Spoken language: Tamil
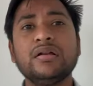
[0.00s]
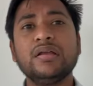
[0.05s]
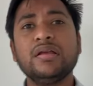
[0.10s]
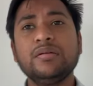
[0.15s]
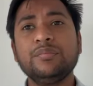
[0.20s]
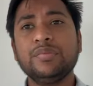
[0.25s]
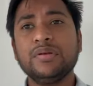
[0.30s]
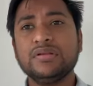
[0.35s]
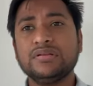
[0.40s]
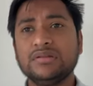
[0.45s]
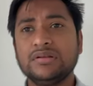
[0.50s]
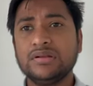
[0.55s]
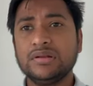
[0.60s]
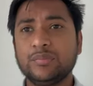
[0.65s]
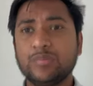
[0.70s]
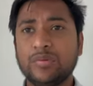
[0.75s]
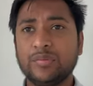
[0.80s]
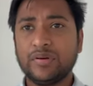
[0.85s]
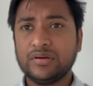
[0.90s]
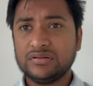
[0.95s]
டிஎன்பிஎஸ்சிக்கு
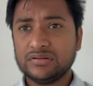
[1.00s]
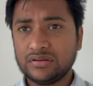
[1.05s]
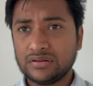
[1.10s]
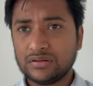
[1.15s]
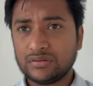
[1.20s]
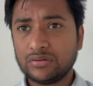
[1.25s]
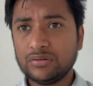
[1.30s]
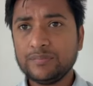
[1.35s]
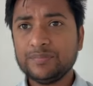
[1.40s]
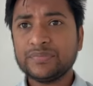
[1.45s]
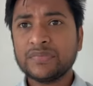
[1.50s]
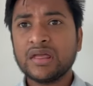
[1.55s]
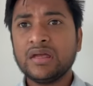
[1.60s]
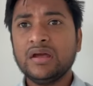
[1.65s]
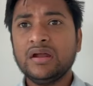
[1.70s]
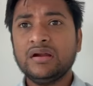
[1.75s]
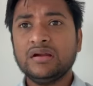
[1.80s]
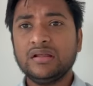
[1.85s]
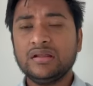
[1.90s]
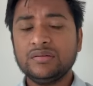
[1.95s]
நம்ம படிச்சிருக்கிறோம்
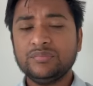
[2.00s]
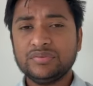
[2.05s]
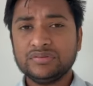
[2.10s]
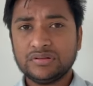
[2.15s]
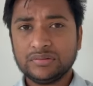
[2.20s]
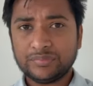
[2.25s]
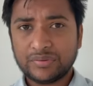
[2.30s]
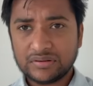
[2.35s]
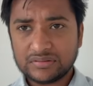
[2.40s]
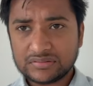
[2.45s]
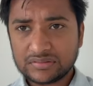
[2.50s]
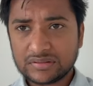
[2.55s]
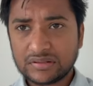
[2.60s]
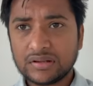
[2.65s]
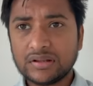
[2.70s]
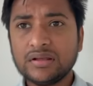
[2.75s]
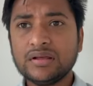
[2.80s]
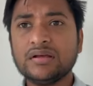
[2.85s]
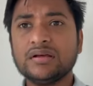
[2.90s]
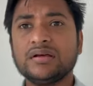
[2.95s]
டிஎன்பிஎஸ்சிக்கு
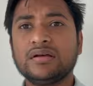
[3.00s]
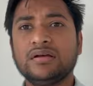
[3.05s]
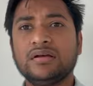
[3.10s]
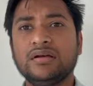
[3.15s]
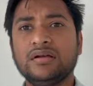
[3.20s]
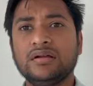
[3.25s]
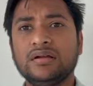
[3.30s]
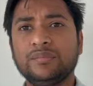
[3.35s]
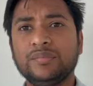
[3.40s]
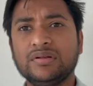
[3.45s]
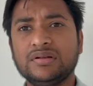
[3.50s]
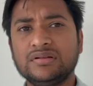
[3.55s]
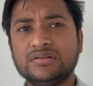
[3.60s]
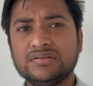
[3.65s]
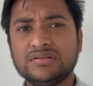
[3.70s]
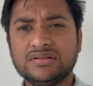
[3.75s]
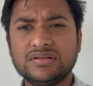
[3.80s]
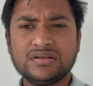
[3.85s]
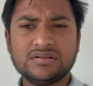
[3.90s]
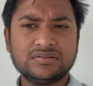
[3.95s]
படித்ததில் நம்ம
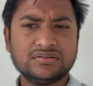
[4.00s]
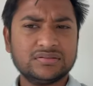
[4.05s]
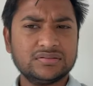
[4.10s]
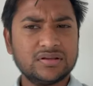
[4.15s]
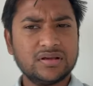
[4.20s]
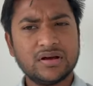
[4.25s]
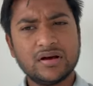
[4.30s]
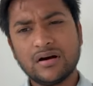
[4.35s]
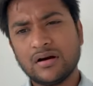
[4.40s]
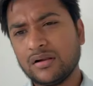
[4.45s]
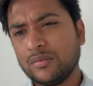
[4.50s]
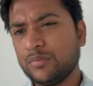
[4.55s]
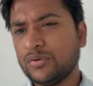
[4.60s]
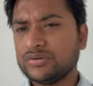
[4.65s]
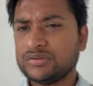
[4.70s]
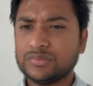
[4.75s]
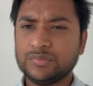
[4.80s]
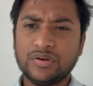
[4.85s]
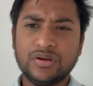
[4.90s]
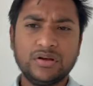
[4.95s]
ஜிஎஸ்
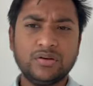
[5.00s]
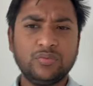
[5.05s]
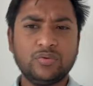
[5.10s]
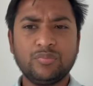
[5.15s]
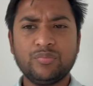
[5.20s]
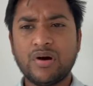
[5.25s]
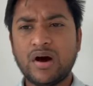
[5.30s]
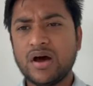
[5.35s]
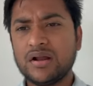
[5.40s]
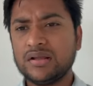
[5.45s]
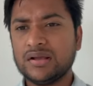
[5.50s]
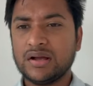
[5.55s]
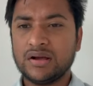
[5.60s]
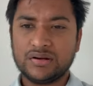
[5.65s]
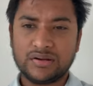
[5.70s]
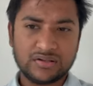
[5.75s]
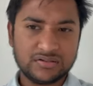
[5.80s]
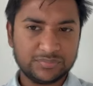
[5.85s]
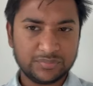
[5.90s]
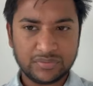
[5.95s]
ஆல்மோஸ்ட் e நம்ம ஒரு மாதிரி
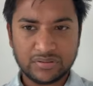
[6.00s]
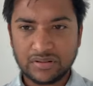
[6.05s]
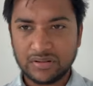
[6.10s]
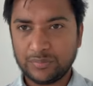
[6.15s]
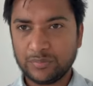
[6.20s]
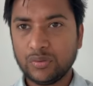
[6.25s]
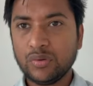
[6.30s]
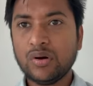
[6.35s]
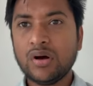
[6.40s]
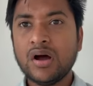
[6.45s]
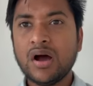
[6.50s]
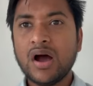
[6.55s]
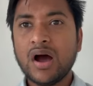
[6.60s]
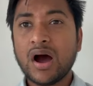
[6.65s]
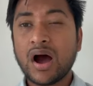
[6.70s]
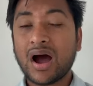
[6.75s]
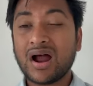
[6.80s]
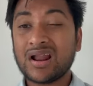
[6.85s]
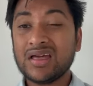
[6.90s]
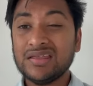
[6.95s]
டச் பண்ணியிருப்போம்
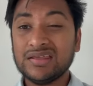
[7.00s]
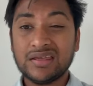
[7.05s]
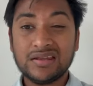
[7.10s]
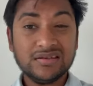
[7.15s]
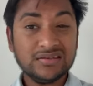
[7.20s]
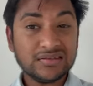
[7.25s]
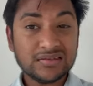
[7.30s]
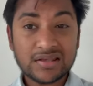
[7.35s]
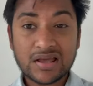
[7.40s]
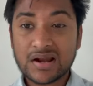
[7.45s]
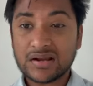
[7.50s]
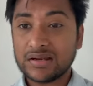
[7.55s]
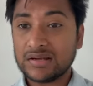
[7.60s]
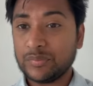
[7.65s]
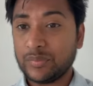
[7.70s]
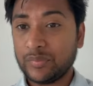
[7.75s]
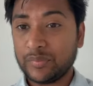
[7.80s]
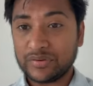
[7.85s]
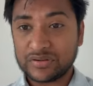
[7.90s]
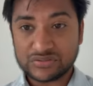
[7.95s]
ஆனால் என்சிஆர்டி
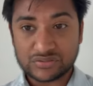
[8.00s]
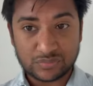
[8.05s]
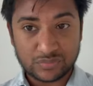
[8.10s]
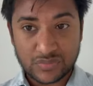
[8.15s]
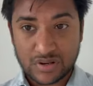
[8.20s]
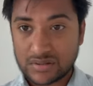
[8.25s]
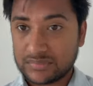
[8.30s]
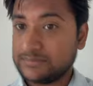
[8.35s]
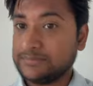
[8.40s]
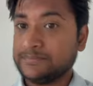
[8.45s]
நம்ம படித்தோம்மா